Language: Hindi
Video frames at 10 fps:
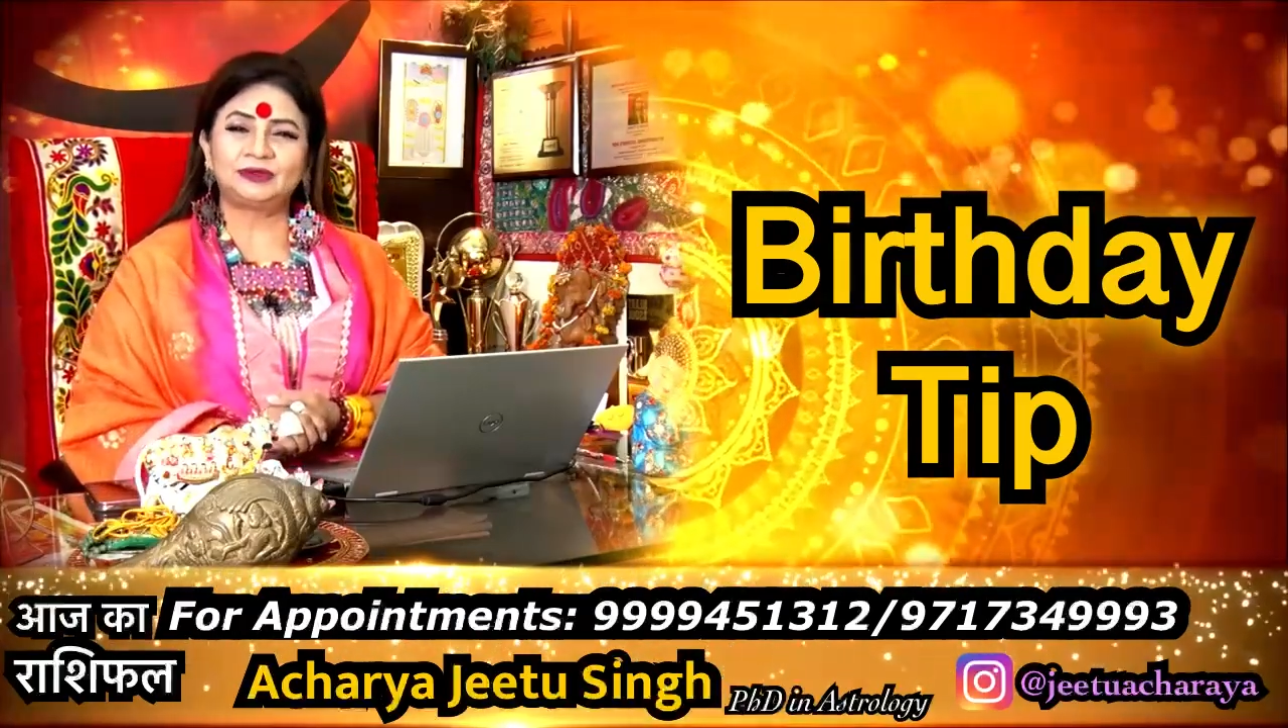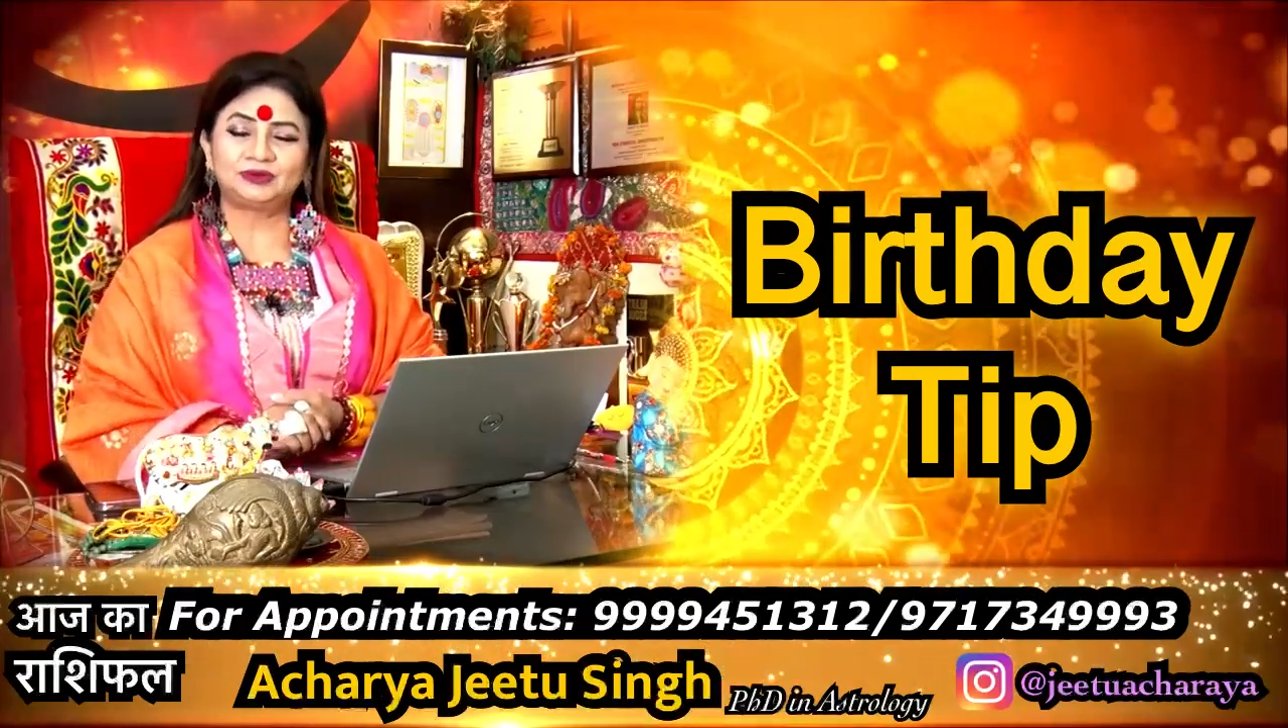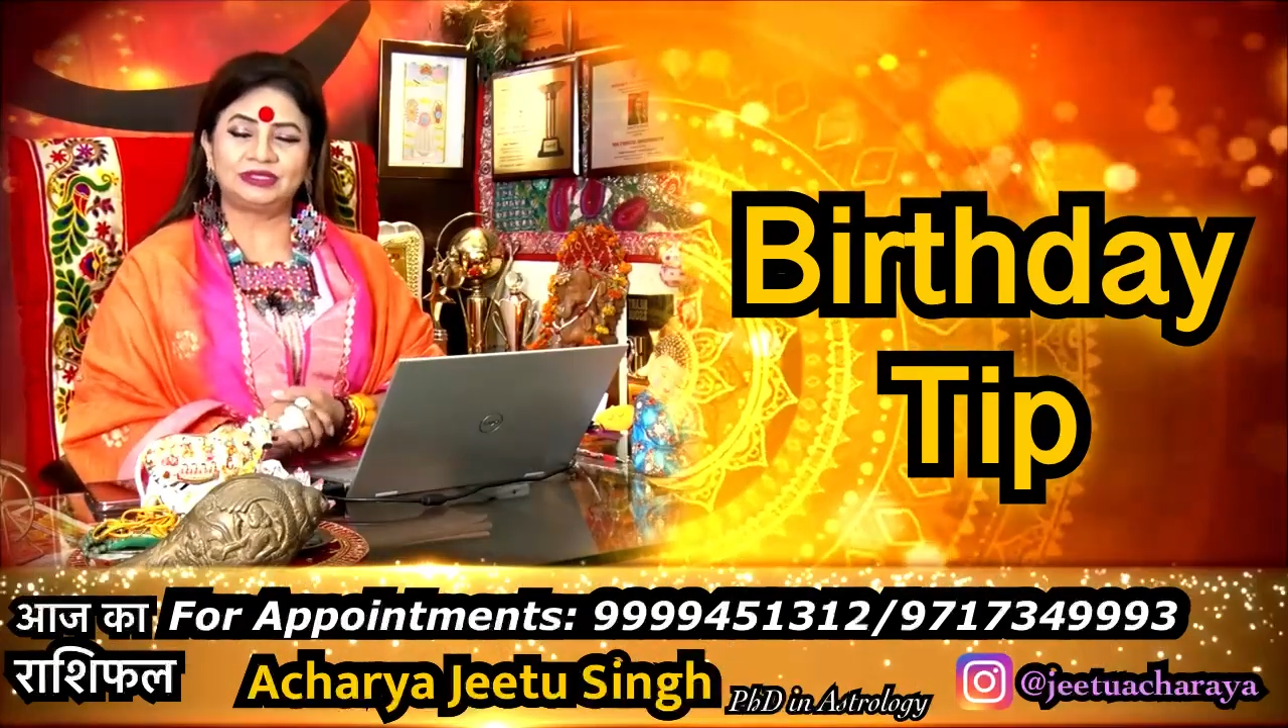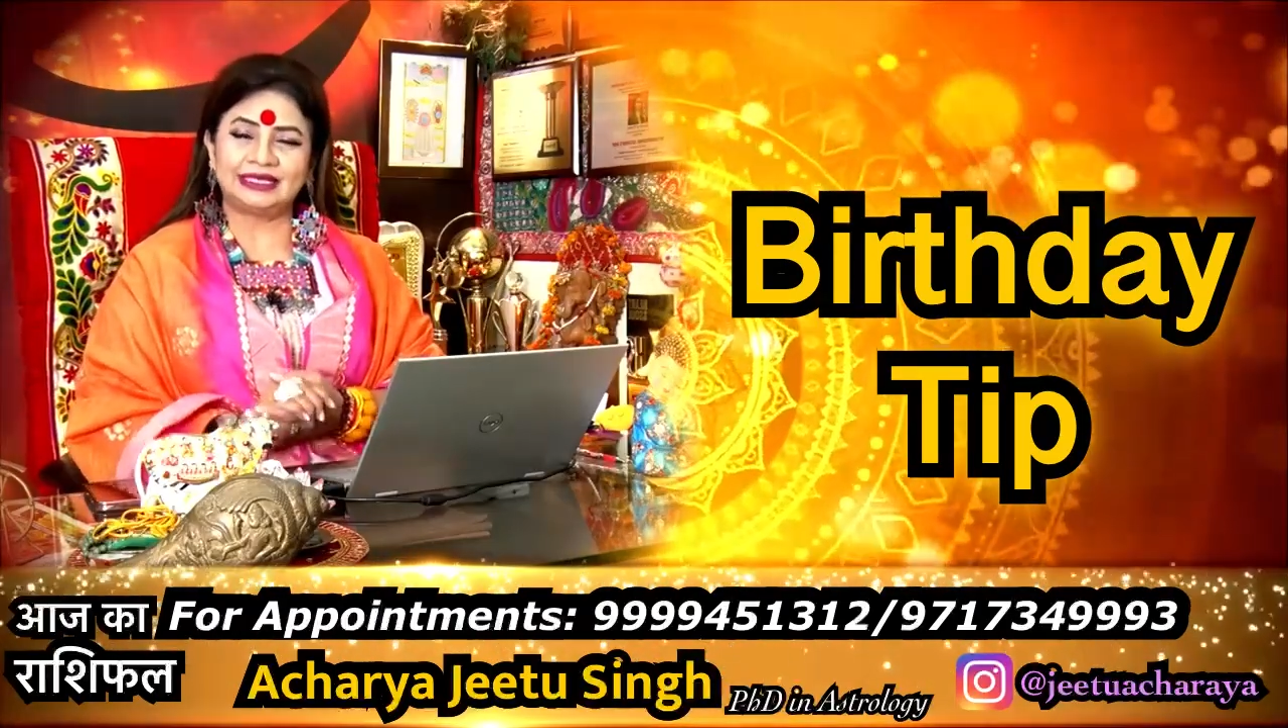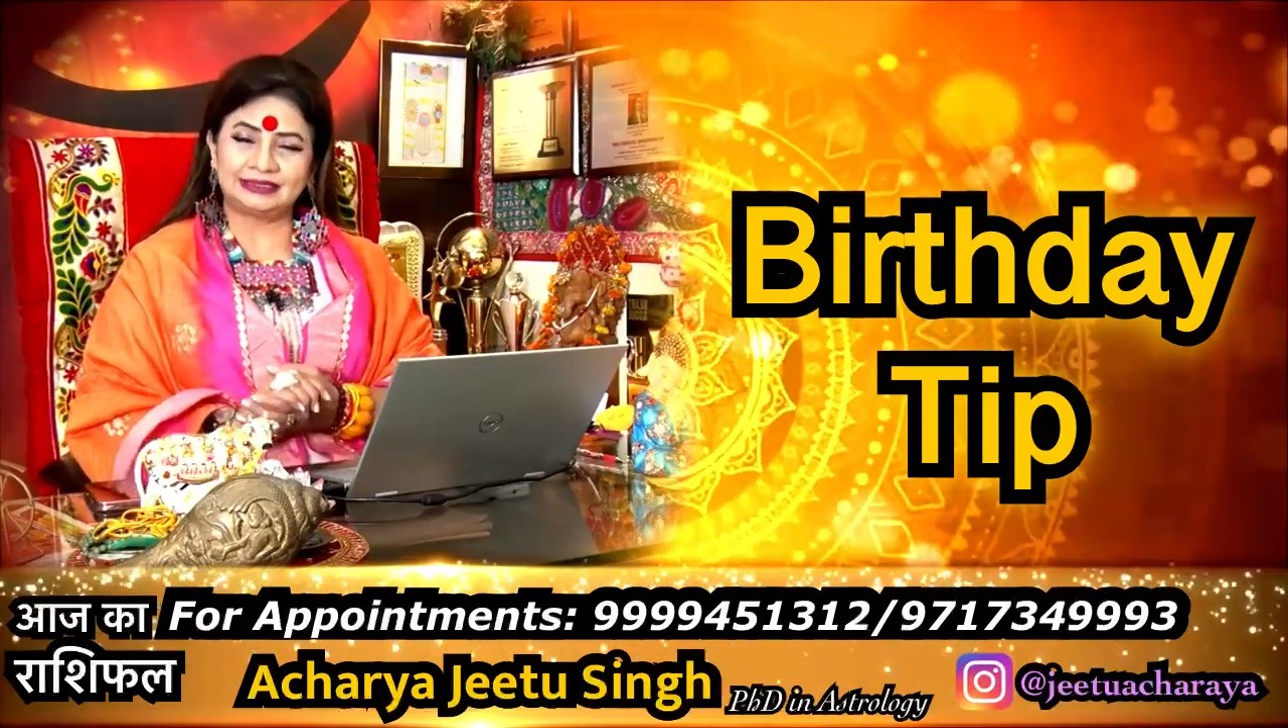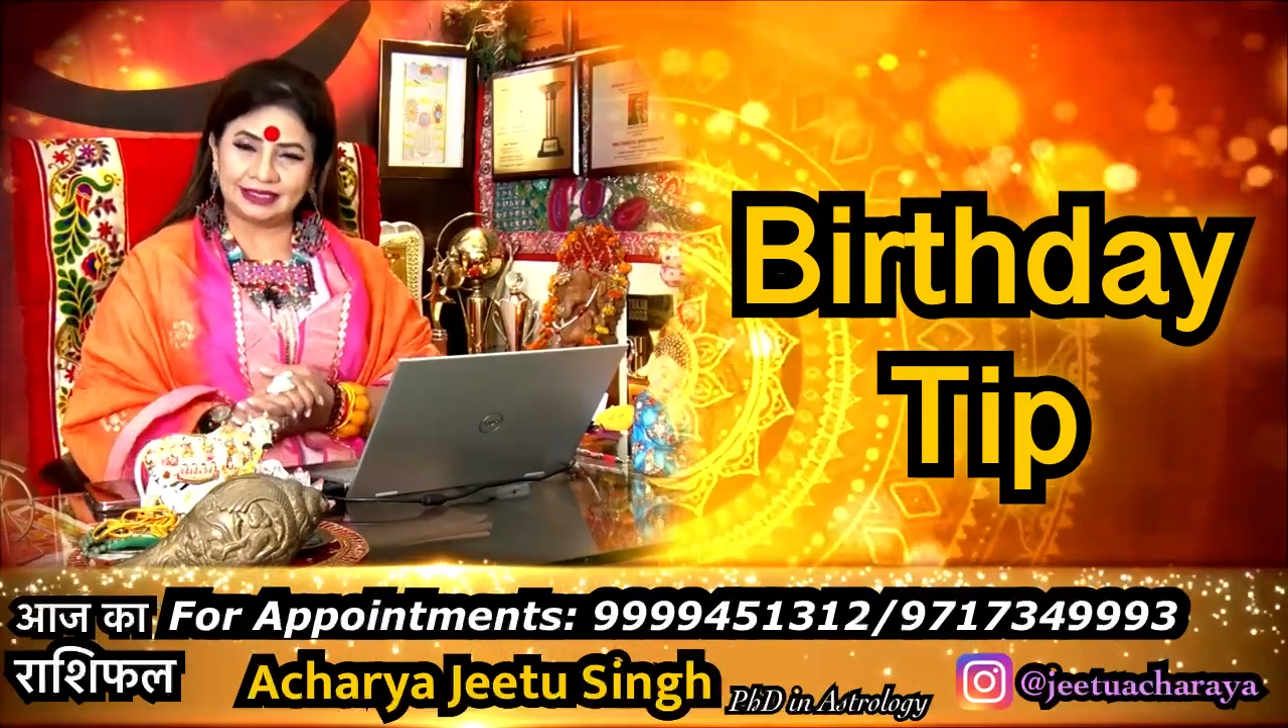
होती है